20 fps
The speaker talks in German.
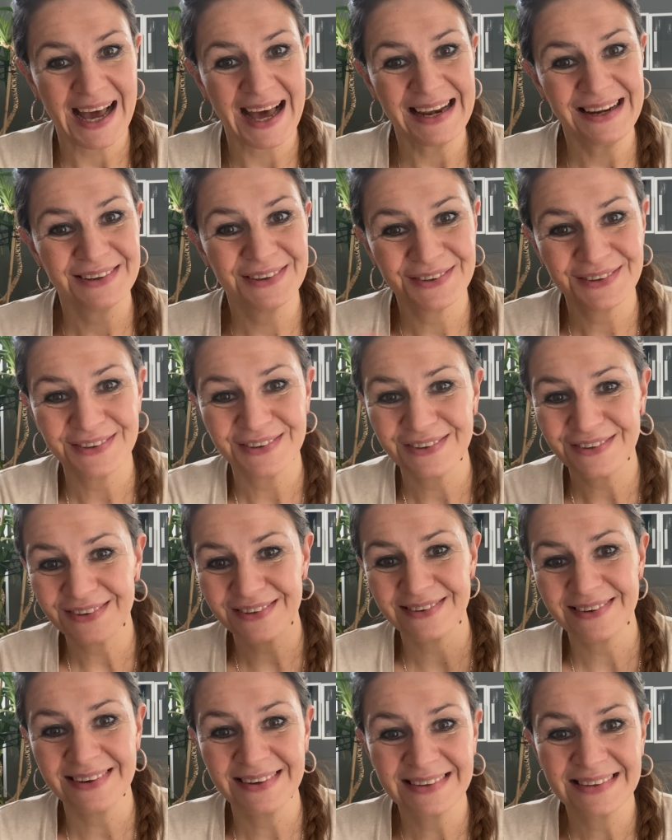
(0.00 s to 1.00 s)

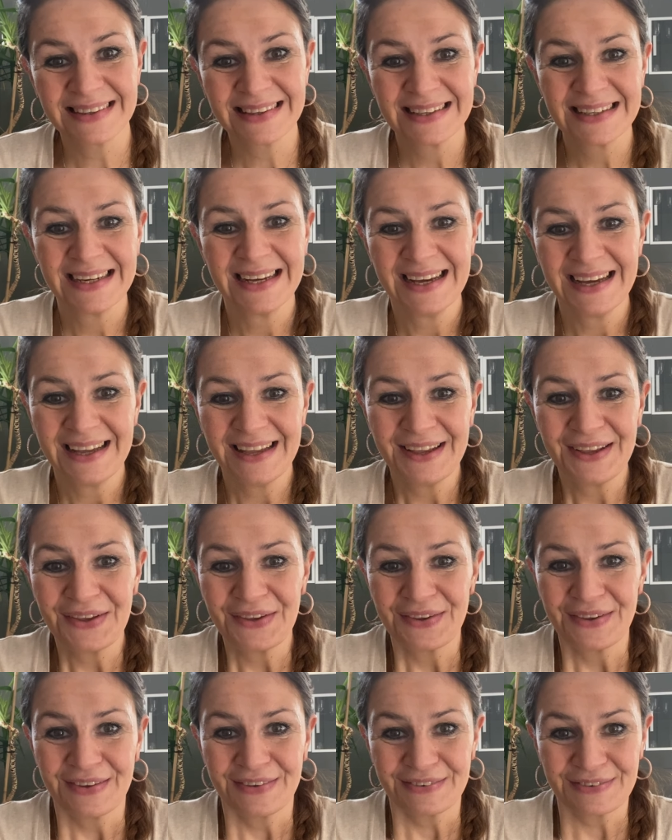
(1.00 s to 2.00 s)
Hallo!
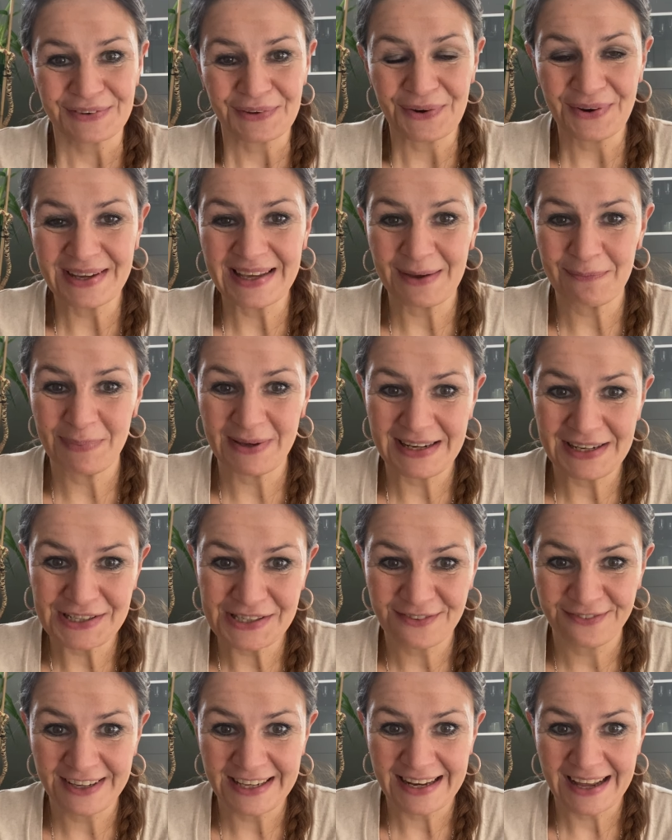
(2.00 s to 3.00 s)
So, hier bin
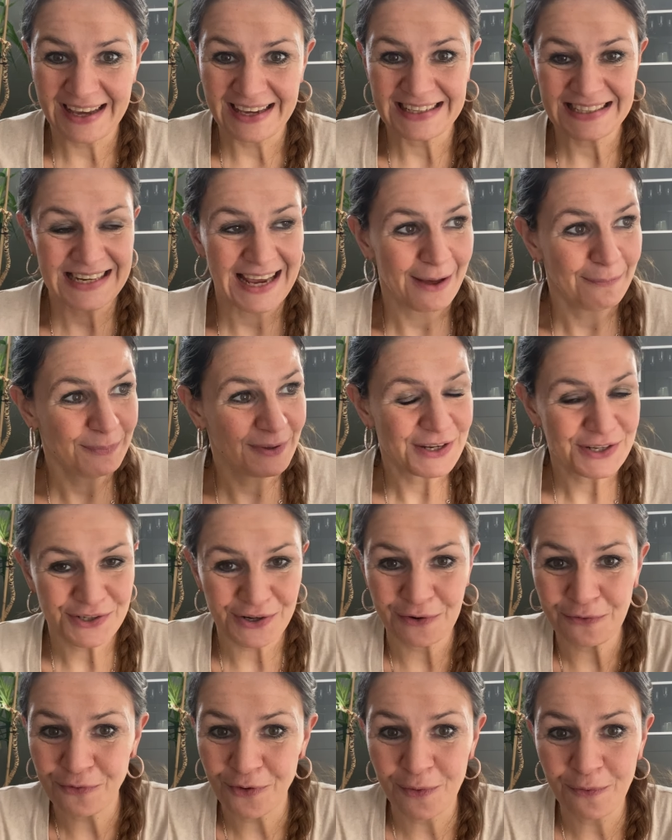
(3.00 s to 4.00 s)
ich wieder. Ich habe jetzt
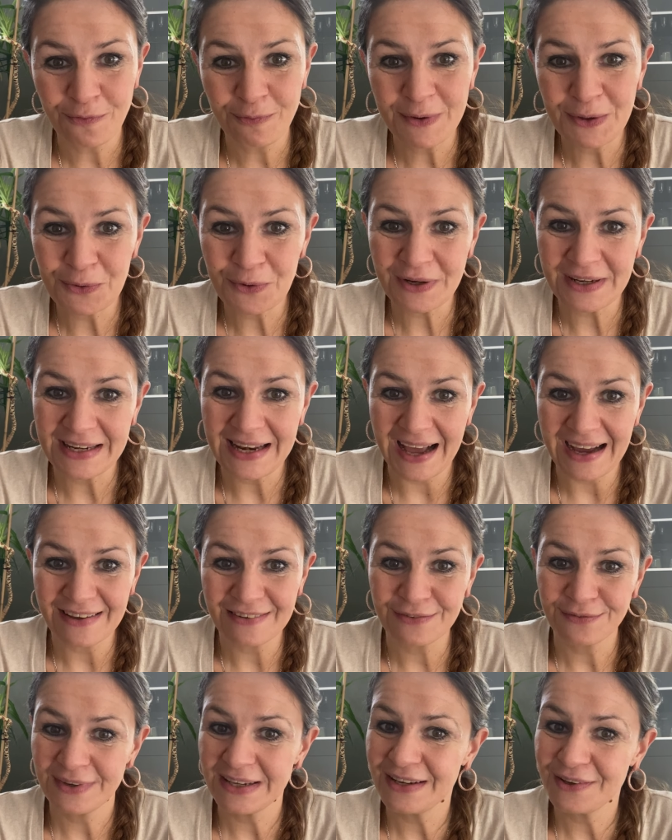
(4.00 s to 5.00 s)
schon fünf Minuten
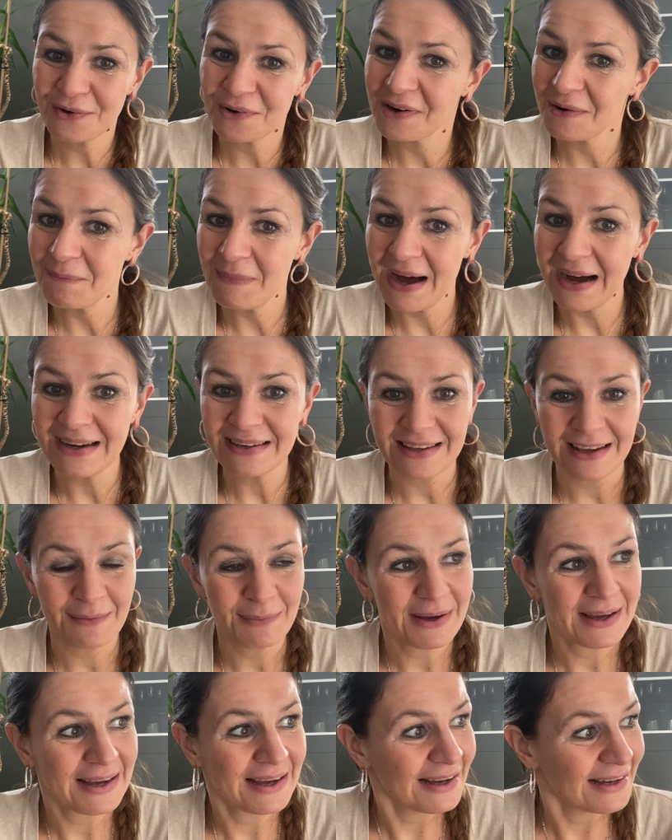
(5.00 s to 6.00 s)
langes Video gemacht,
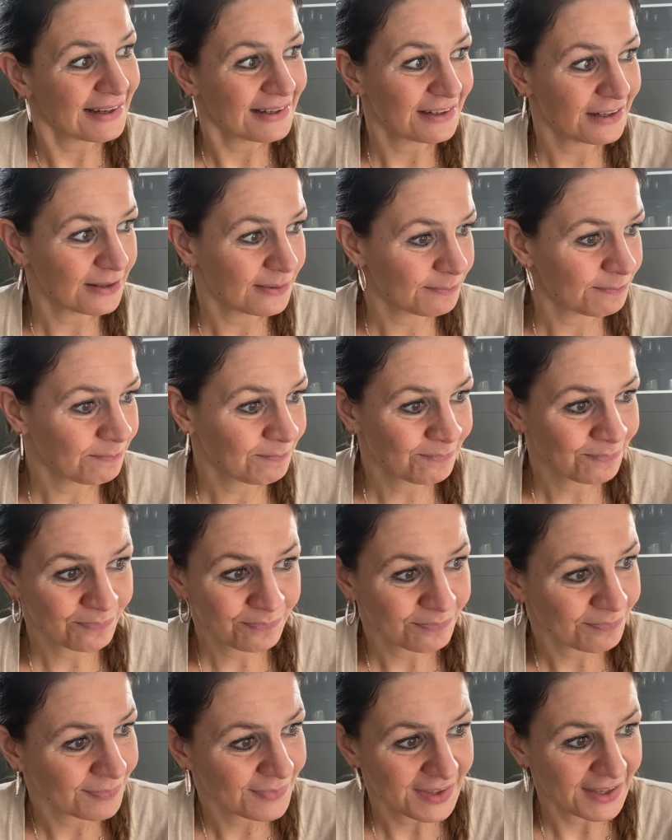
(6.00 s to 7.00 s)
aber ähm,
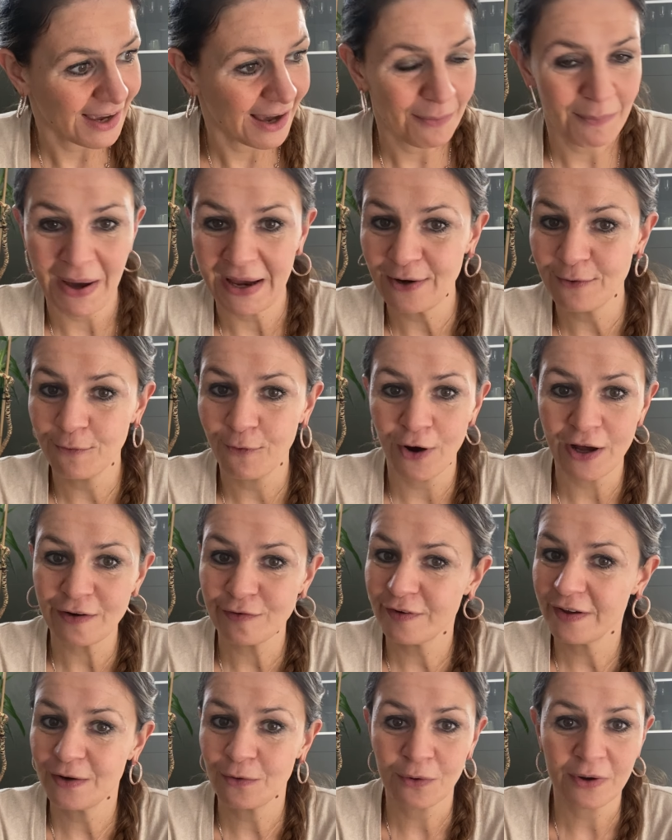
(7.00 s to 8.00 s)
ja, meine
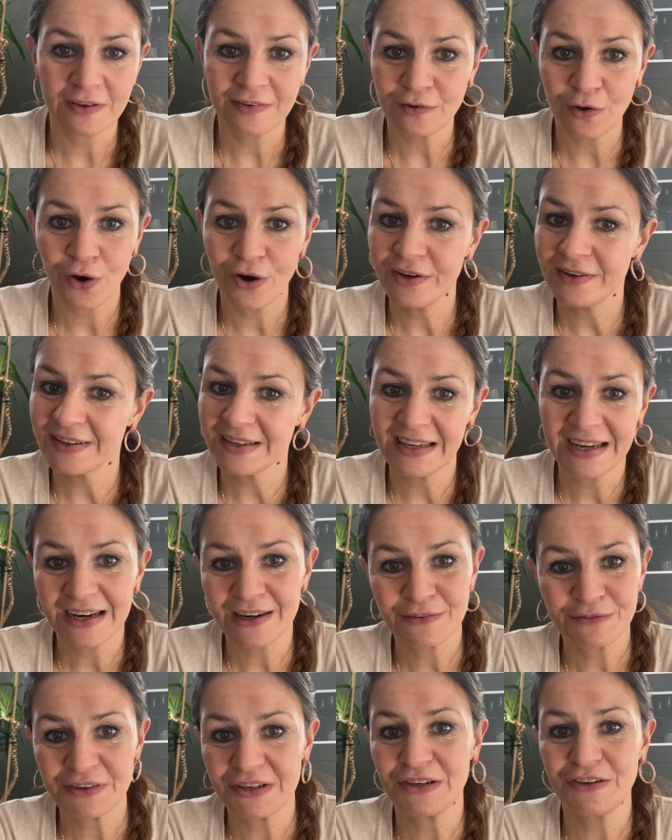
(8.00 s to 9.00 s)
Wortfindung ist heute
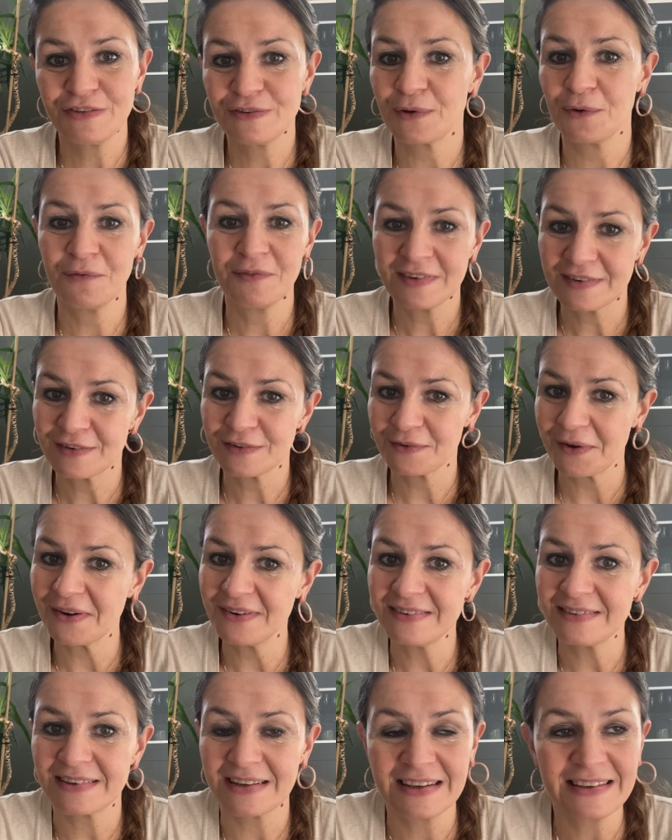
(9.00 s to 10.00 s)
irgendwie nicht so, wie sie
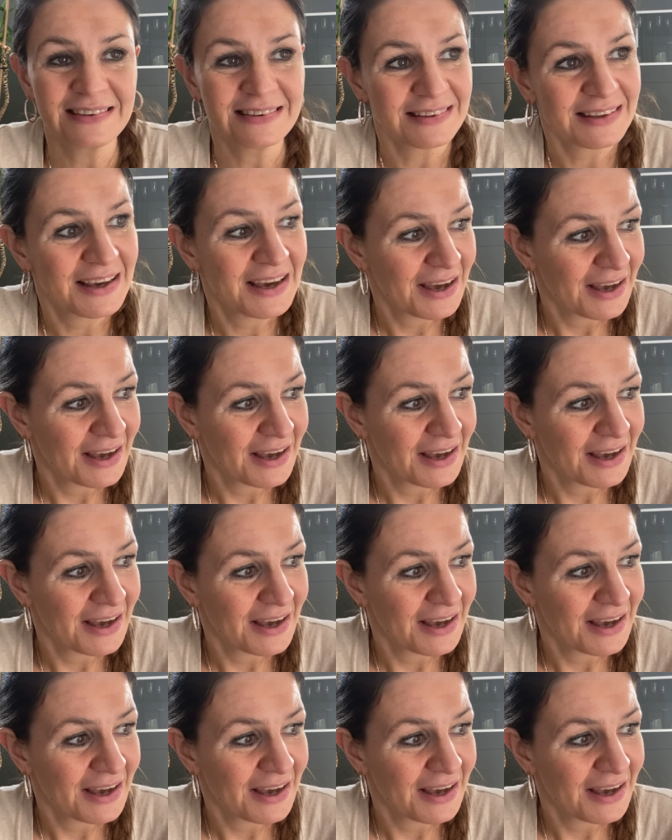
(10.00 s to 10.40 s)
sonst ist.